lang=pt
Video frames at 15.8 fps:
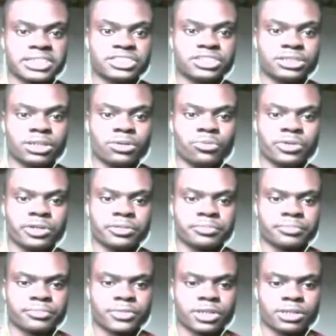uma cacetinha
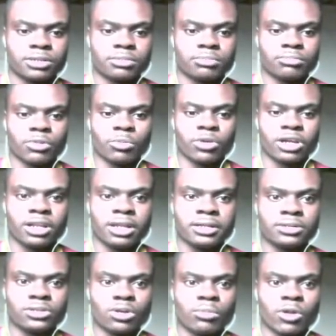ruim. Bom, bora
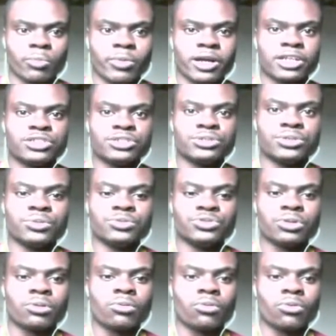lá então, mano. Partiu
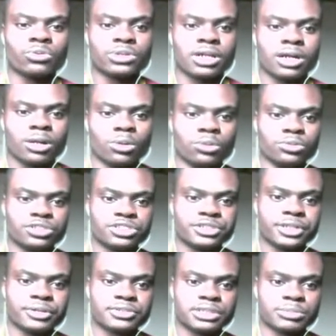o jogo contra o
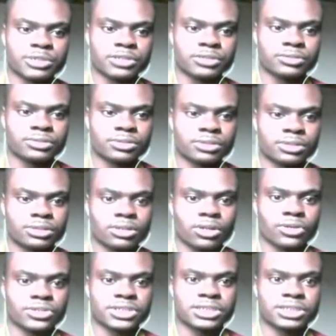Chelsea, mano.
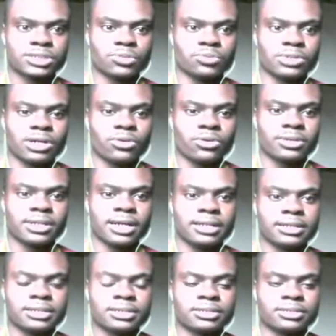Nossa segunda
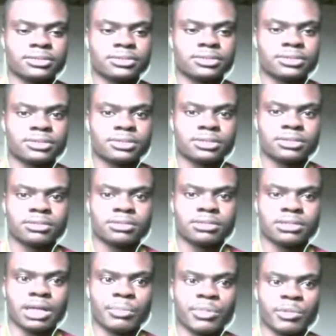rodada aqui
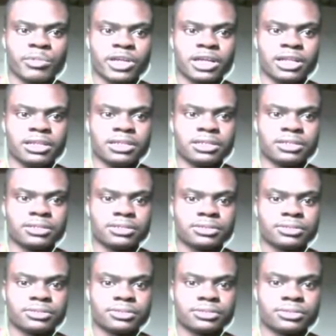na Premier
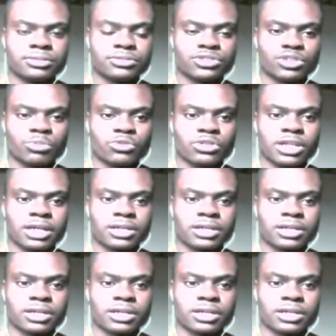League. Deixa eu